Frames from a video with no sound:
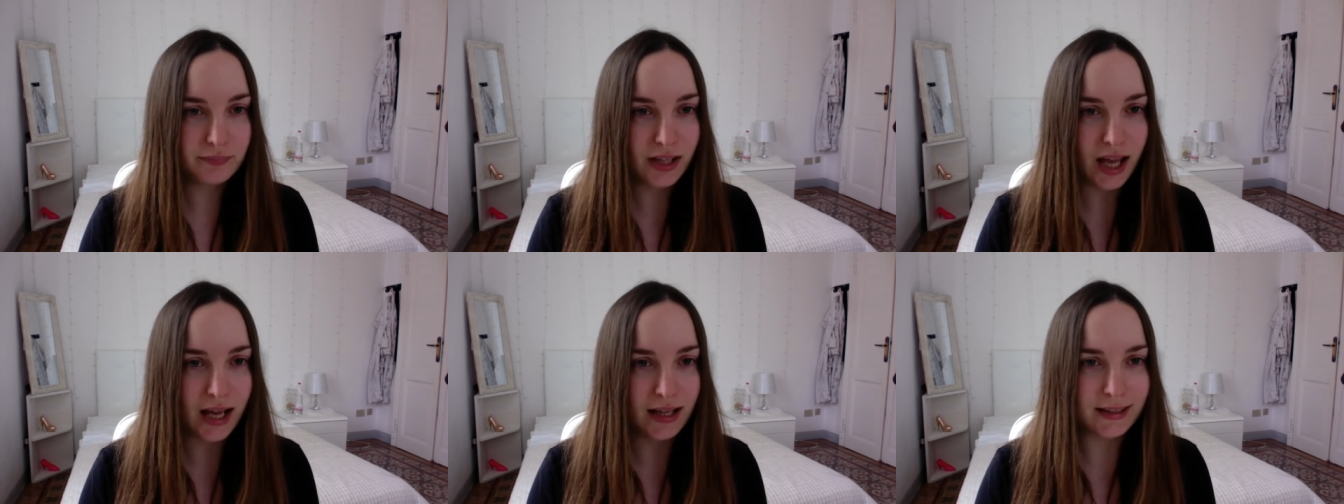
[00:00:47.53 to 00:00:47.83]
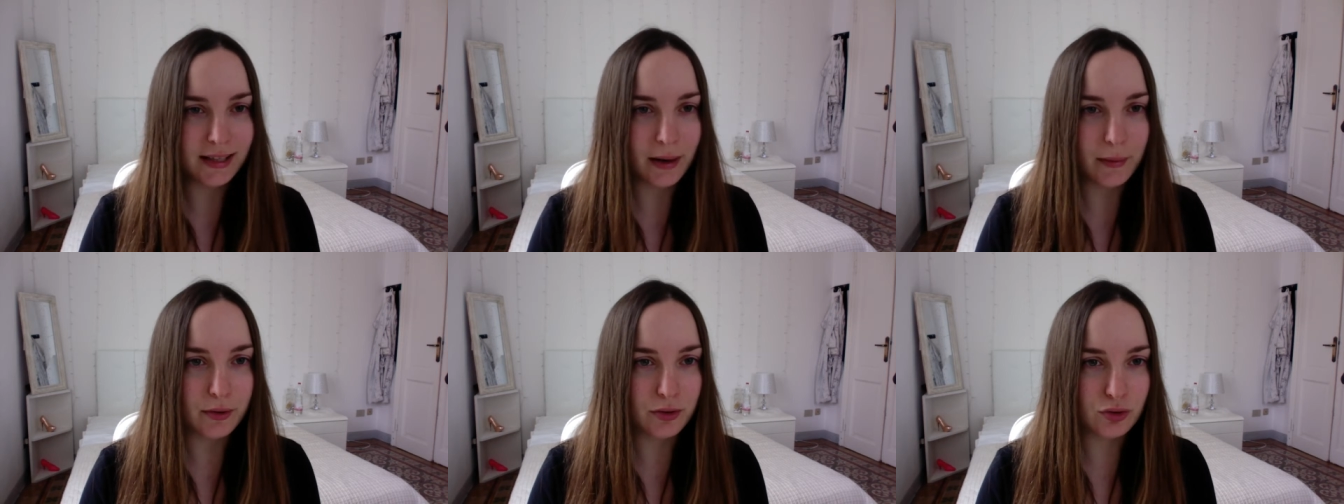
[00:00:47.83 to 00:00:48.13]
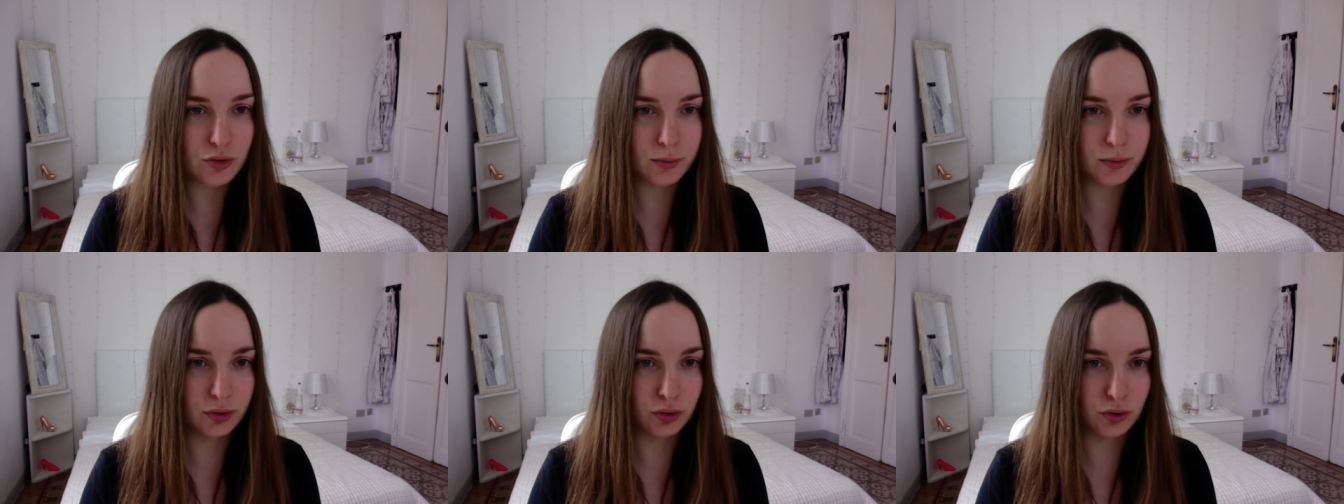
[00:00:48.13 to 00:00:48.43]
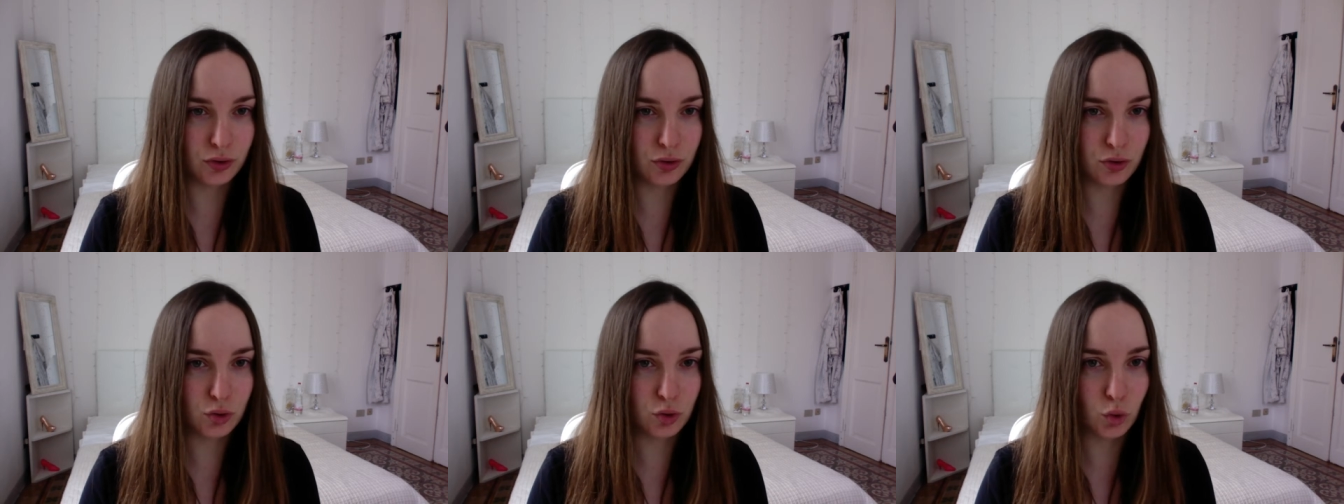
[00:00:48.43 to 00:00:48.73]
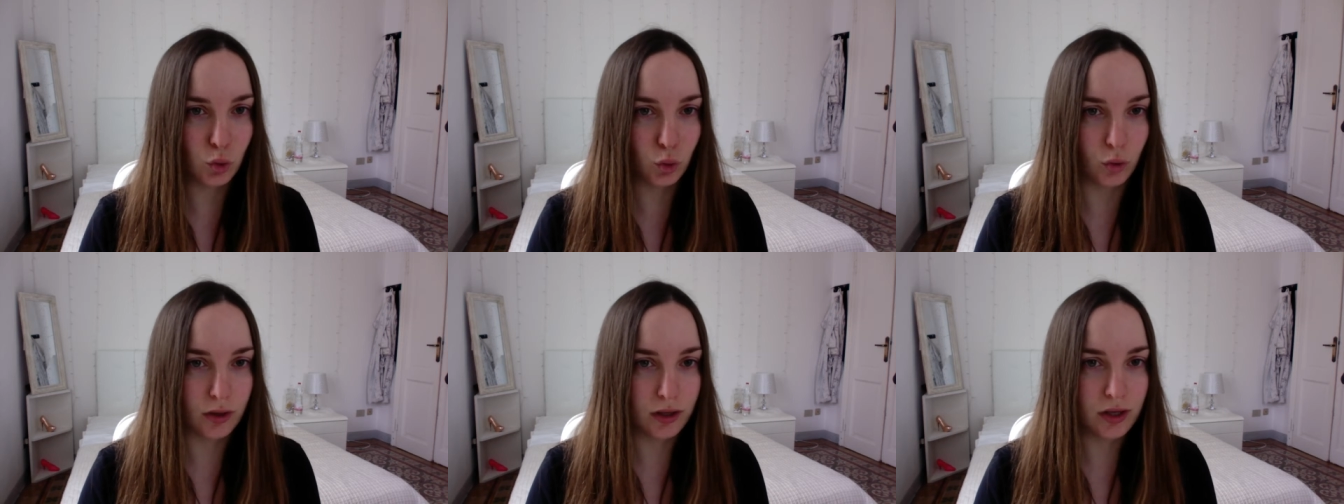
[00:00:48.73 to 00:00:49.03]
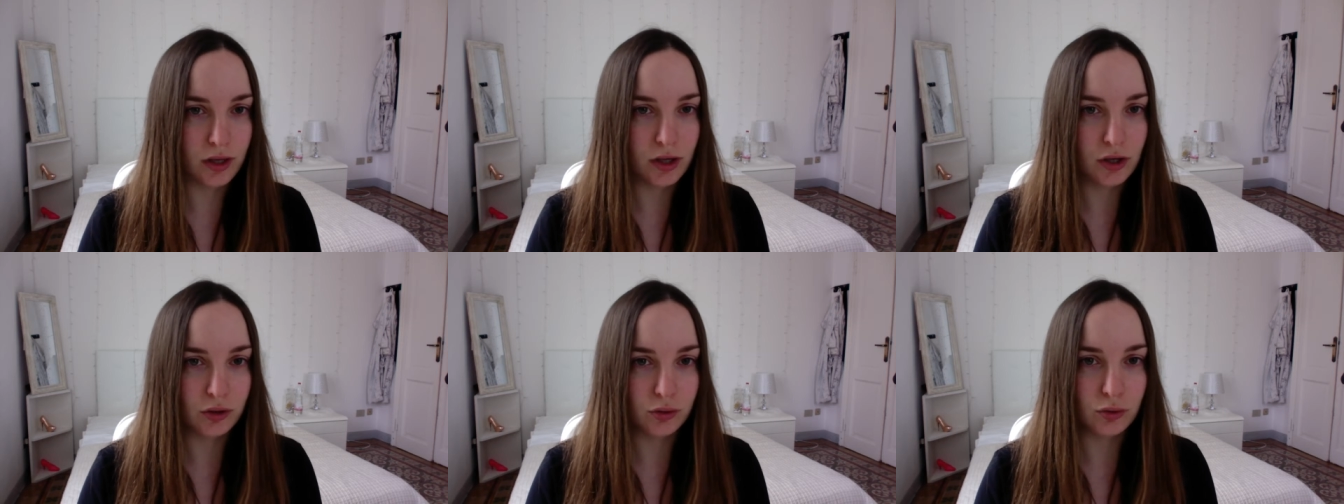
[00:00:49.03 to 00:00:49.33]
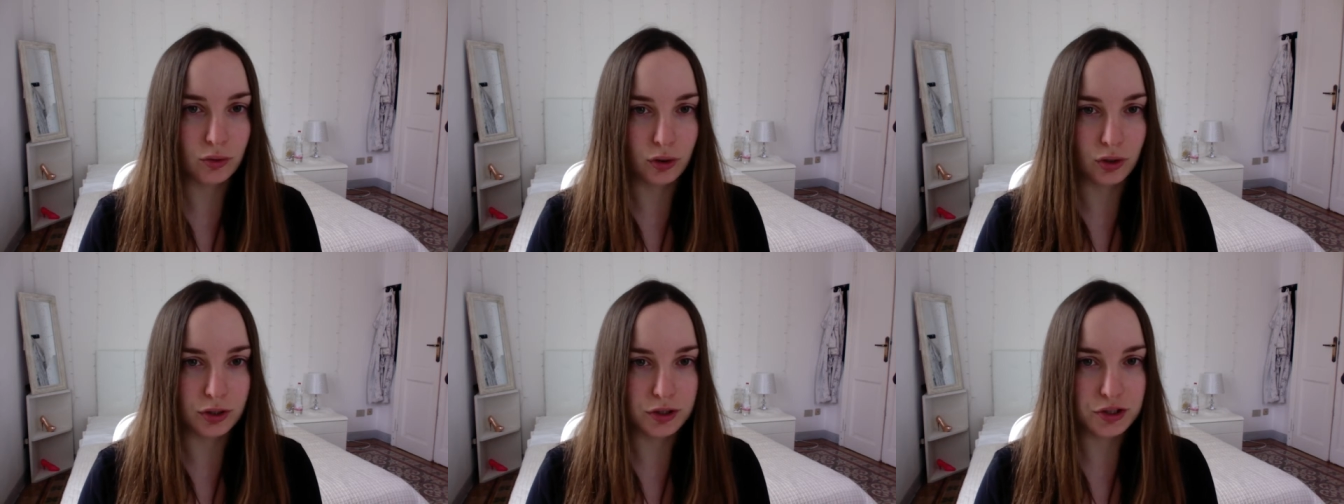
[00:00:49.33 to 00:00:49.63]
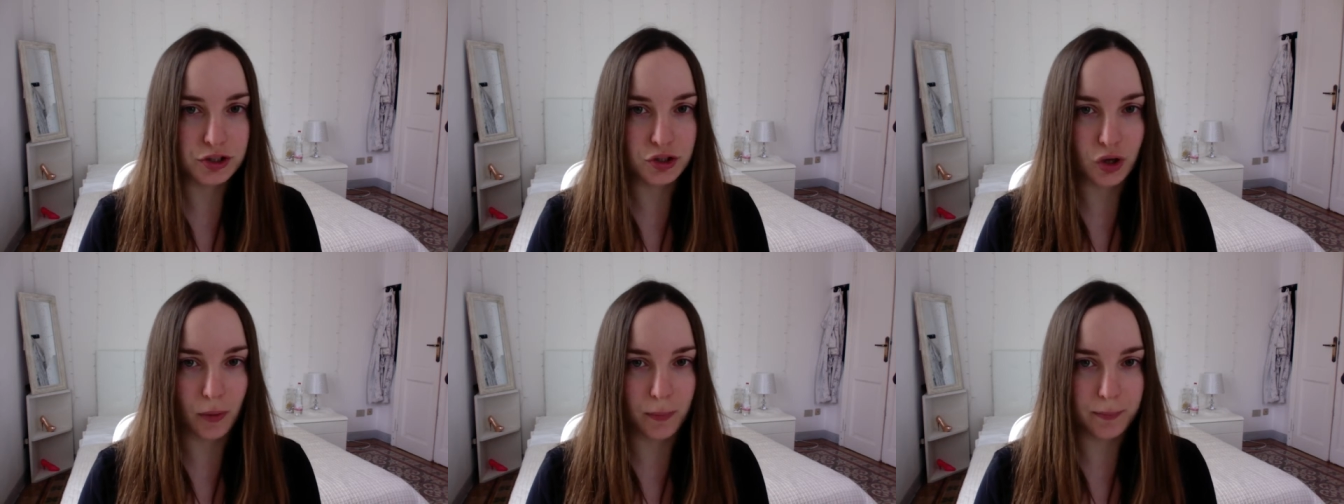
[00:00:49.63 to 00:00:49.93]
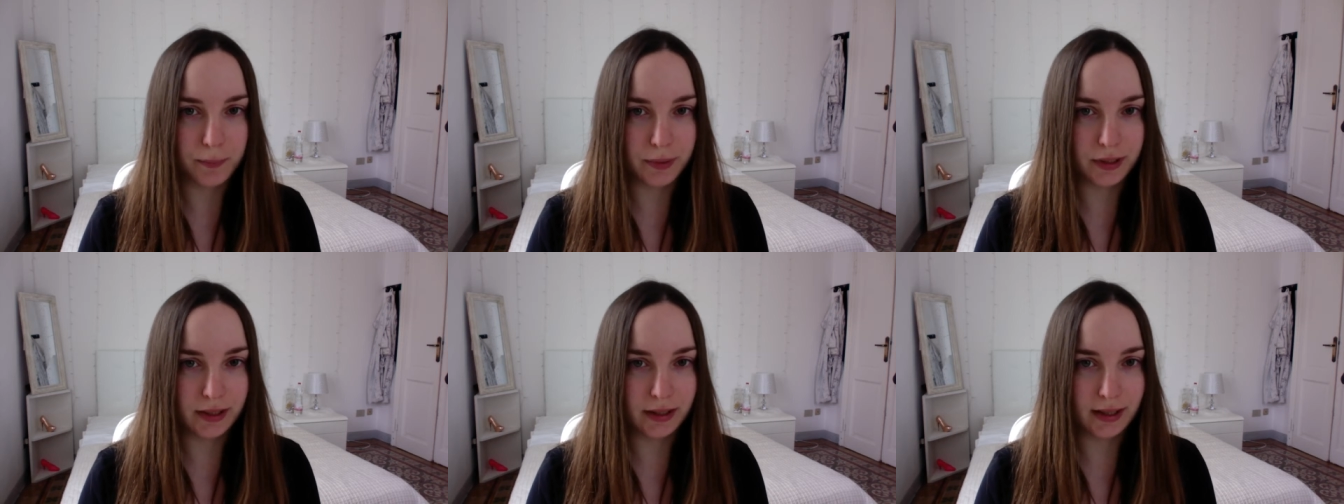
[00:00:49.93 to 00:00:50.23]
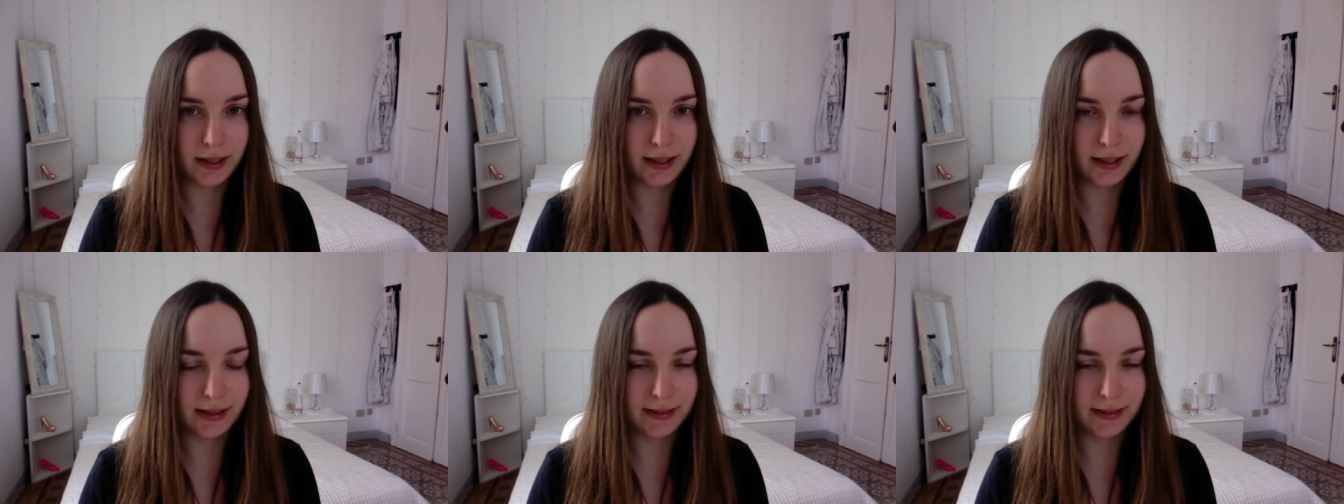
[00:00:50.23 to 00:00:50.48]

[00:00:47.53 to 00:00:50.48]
Andiamo subito su Google Shopping e